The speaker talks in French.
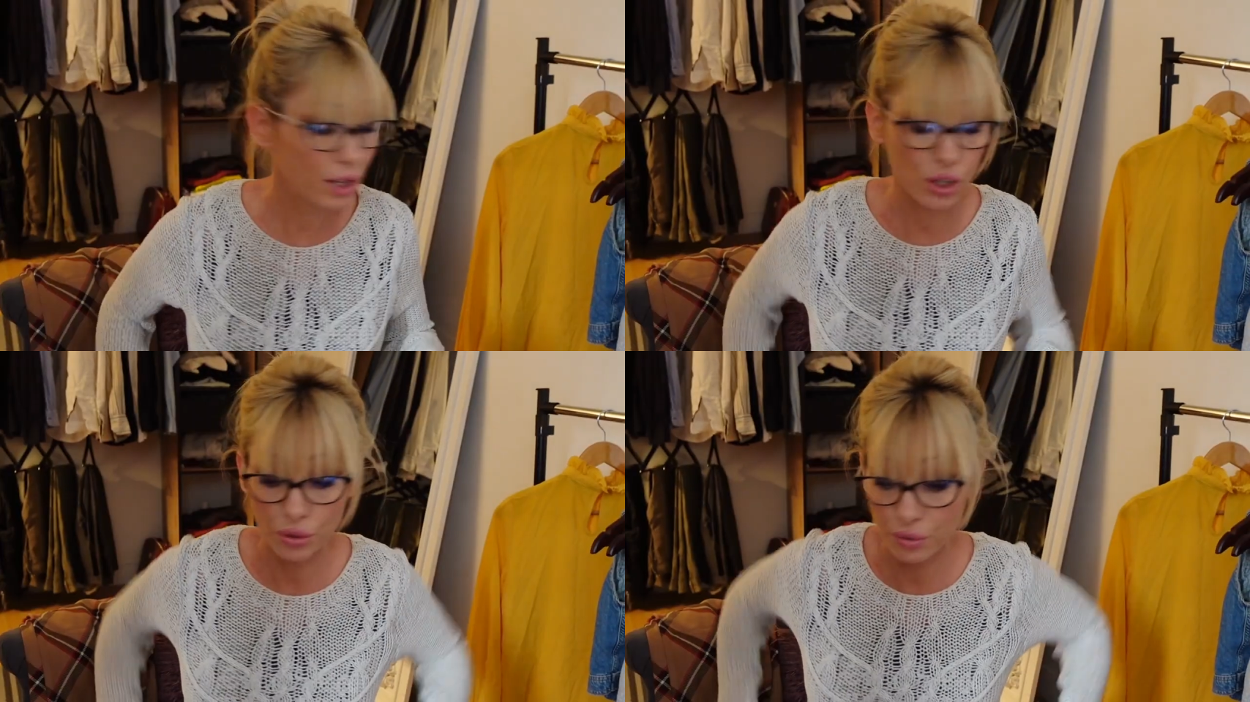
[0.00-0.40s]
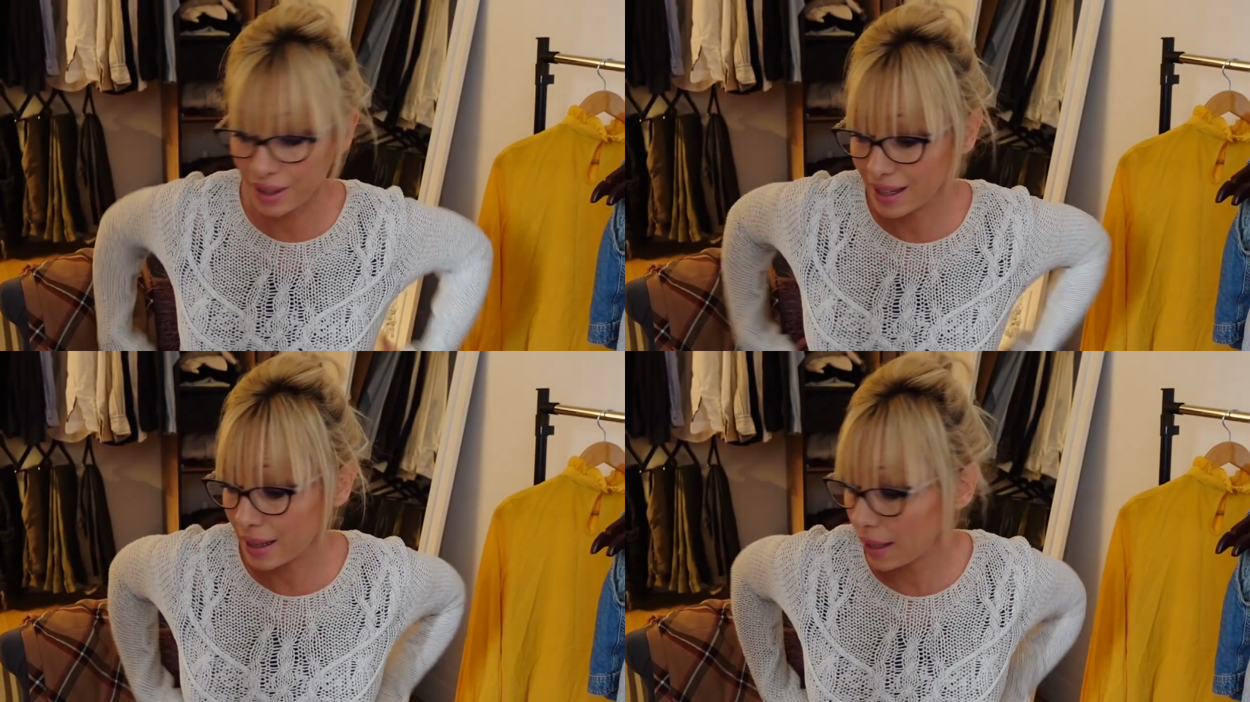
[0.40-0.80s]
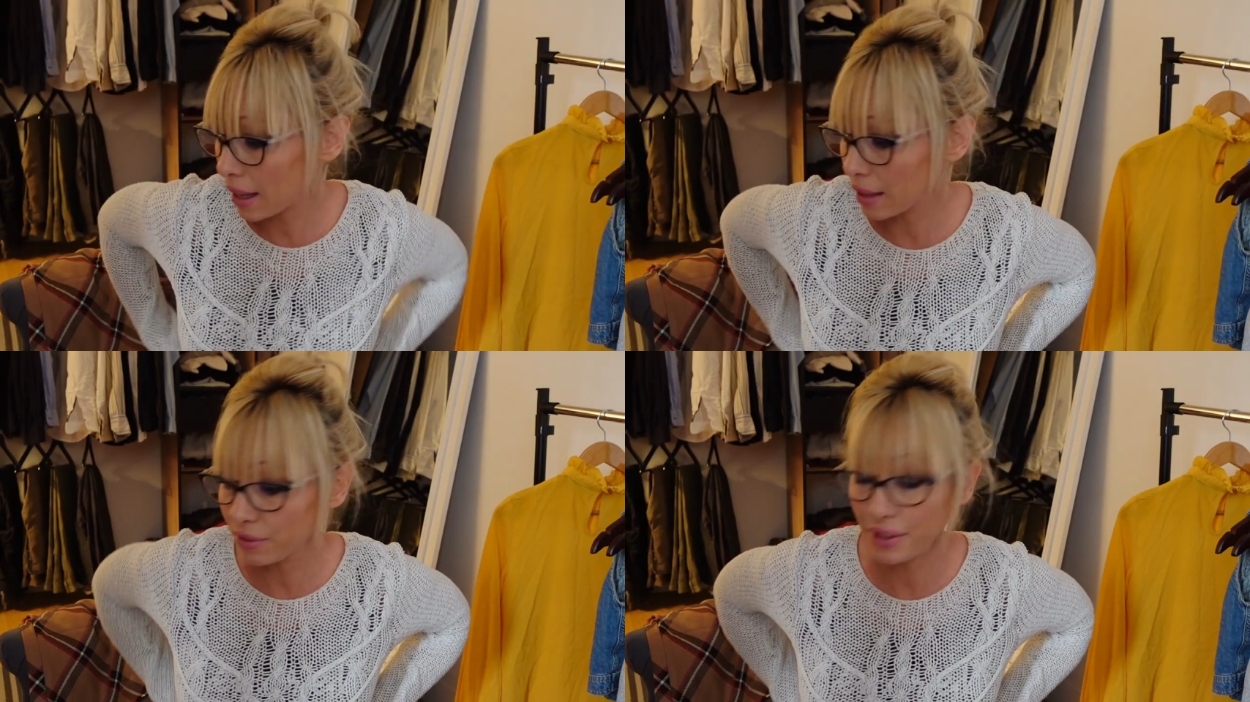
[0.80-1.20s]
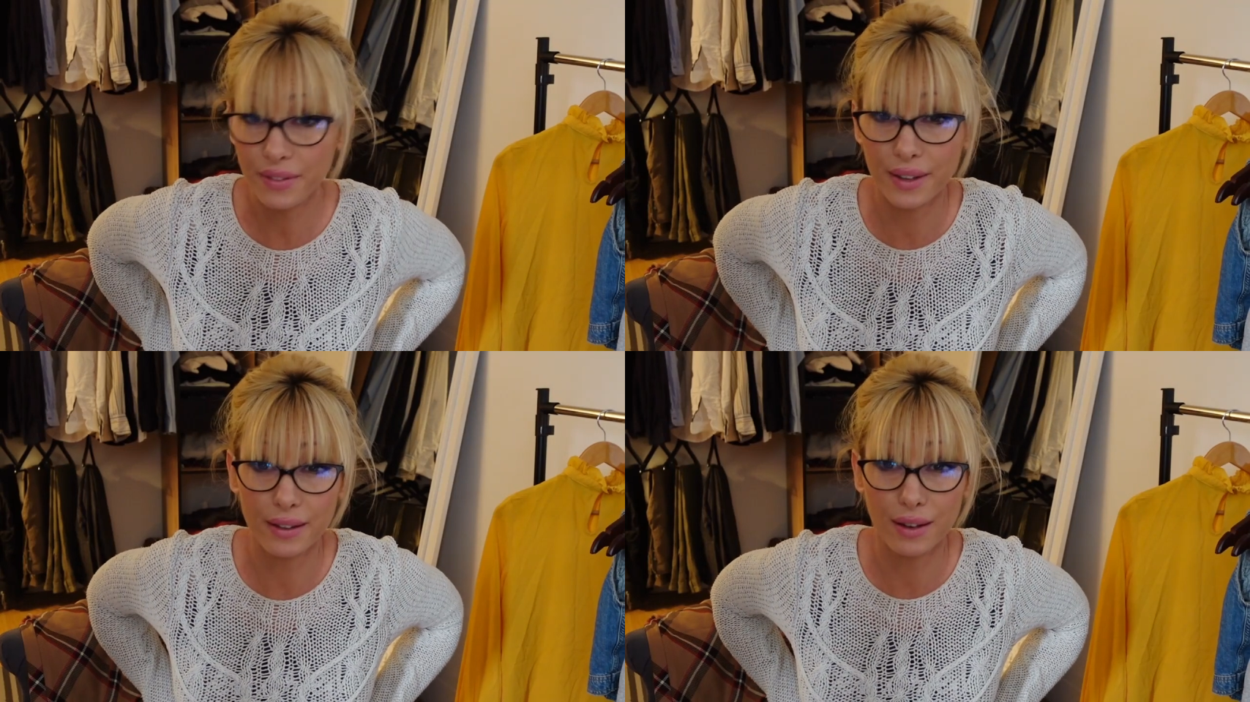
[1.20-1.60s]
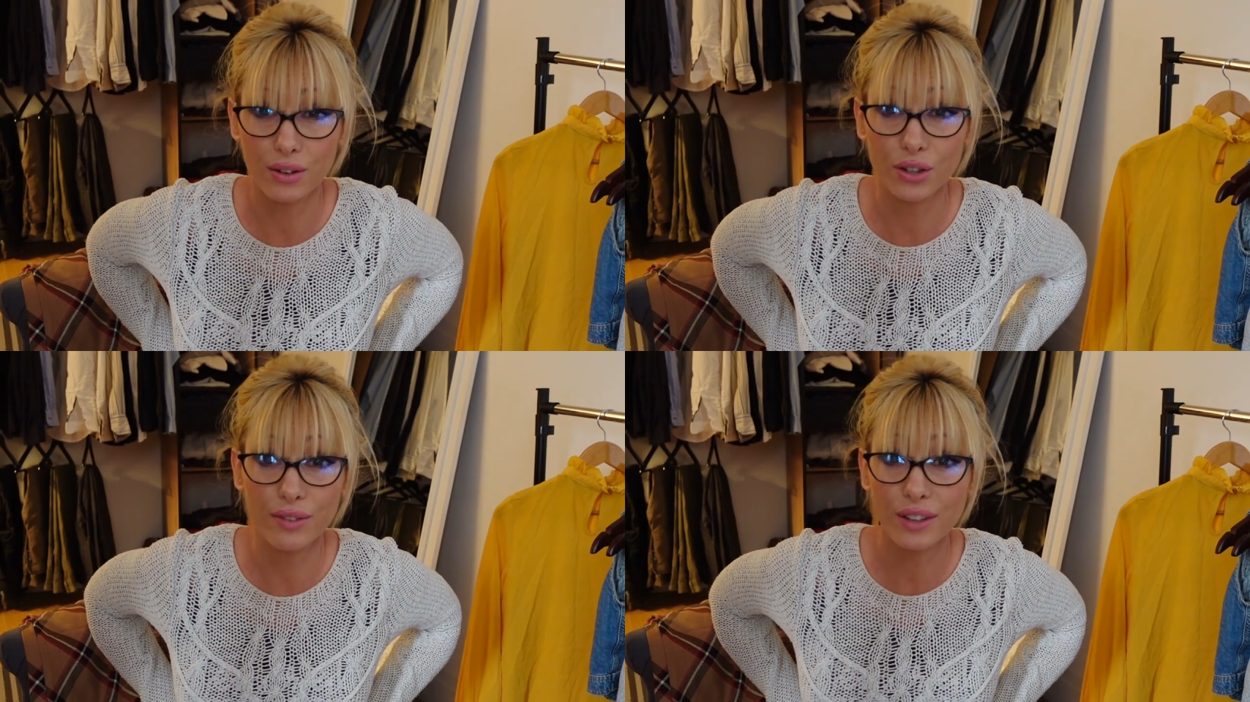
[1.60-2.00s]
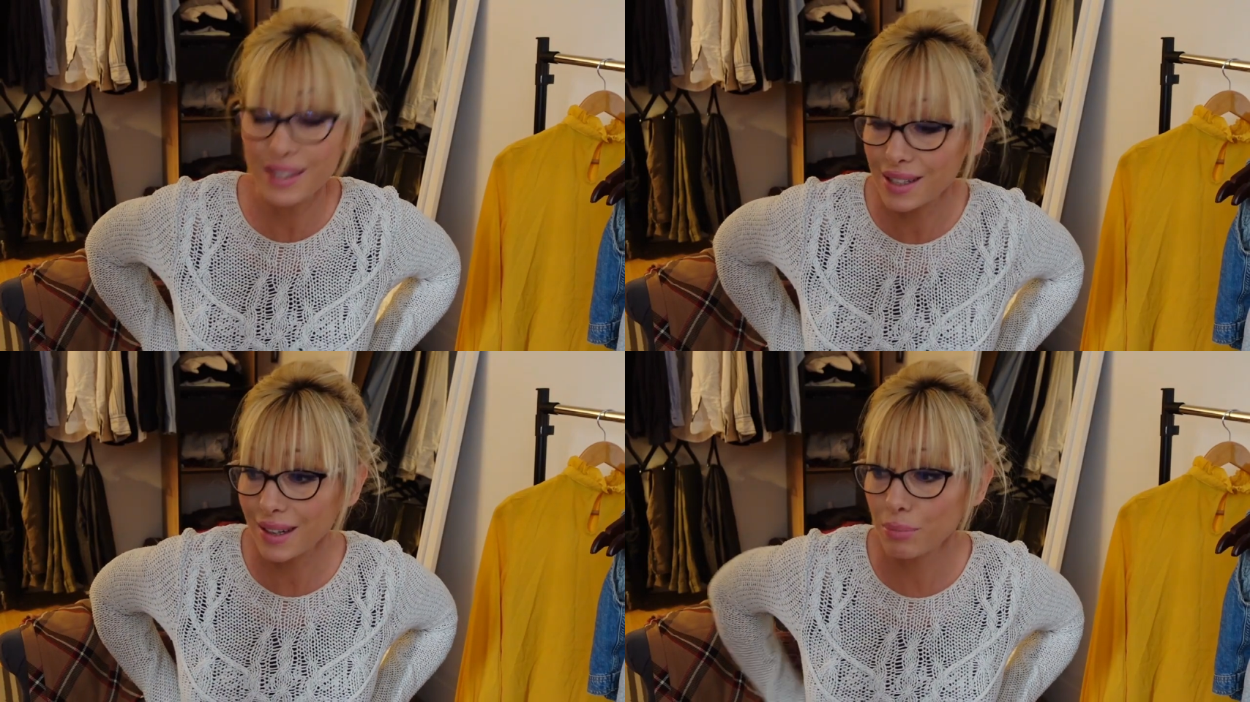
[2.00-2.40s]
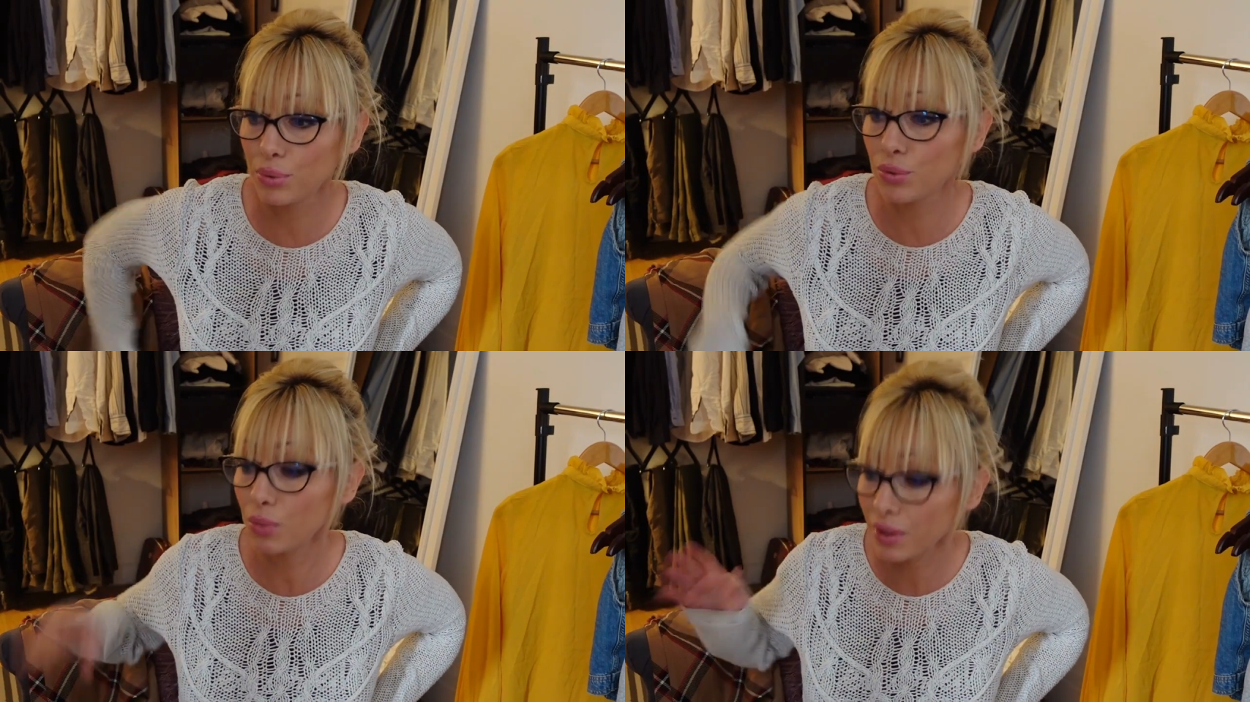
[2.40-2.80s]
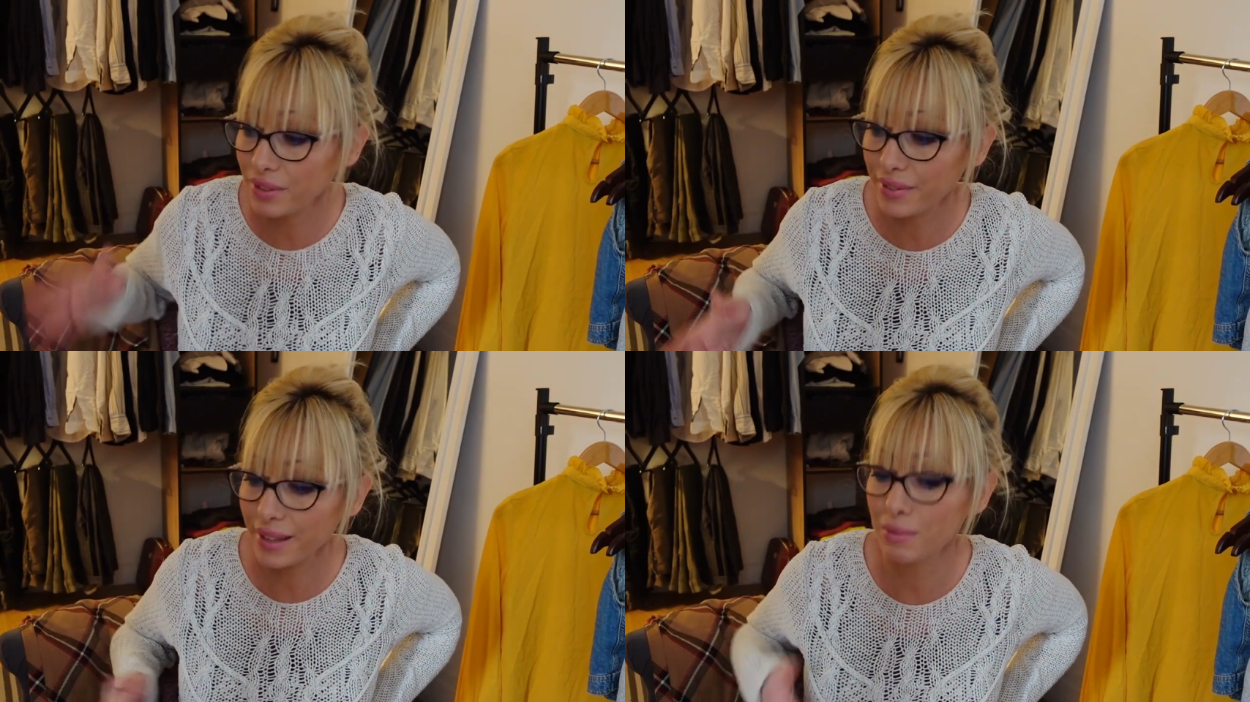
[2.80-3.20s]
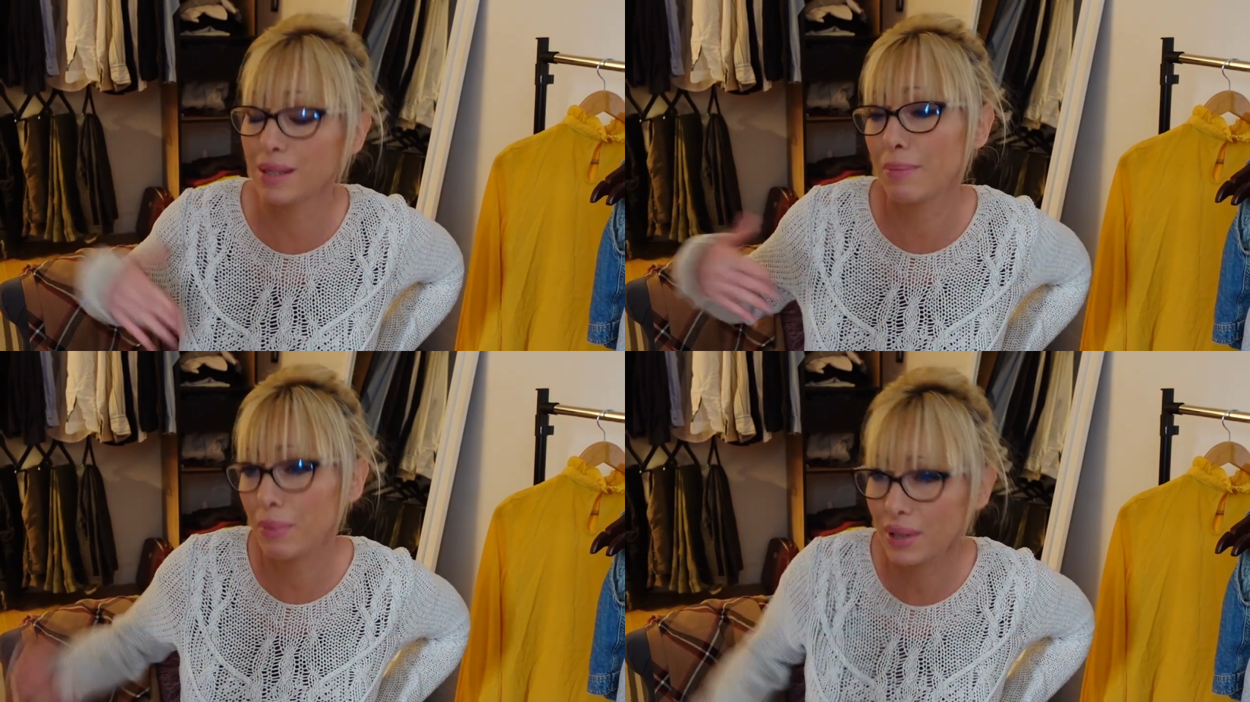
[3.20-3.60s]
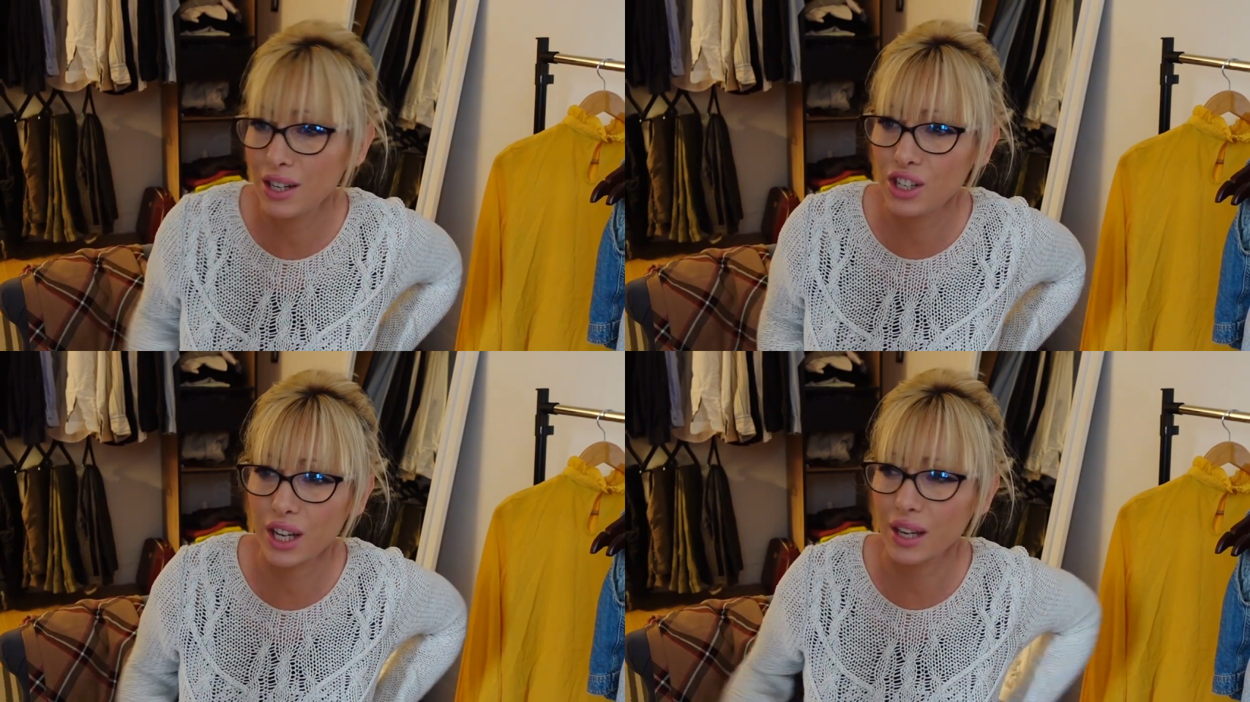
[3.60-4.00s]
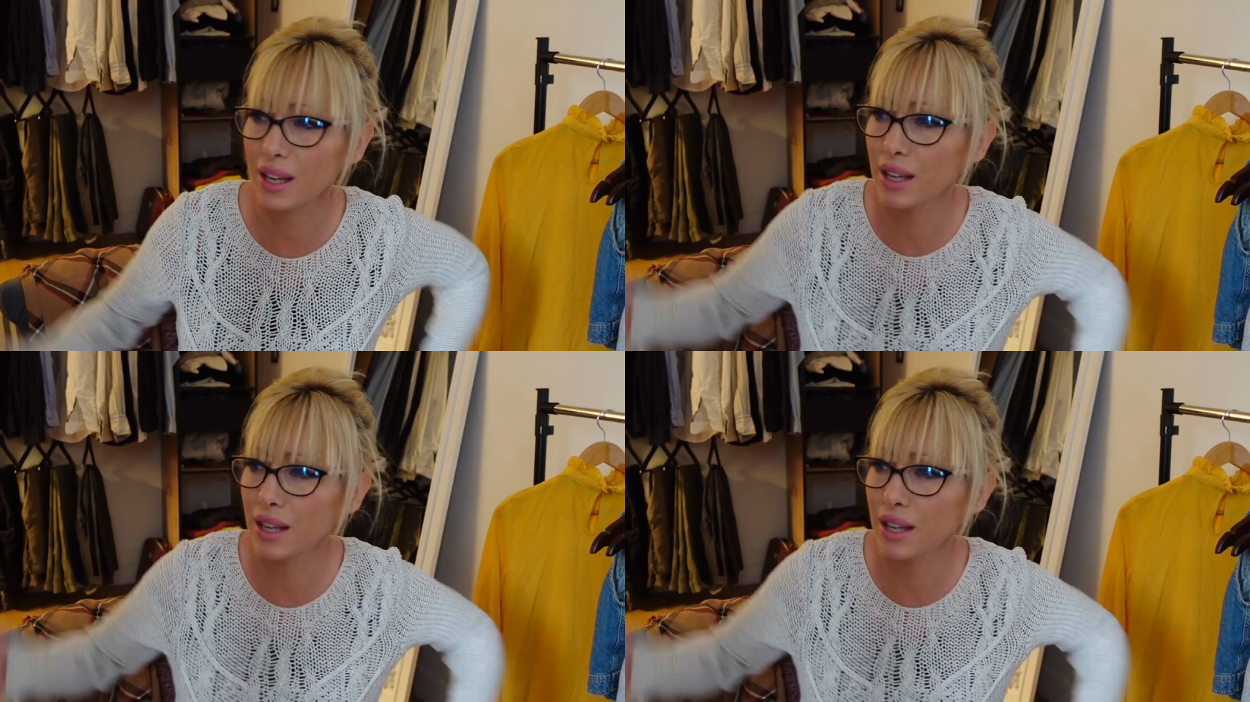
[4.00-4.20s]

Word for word: Je vais créer un Vinted. Alors j'avais déjà plus ou moins un Vinted, mais c'est pas moi qui le gérais.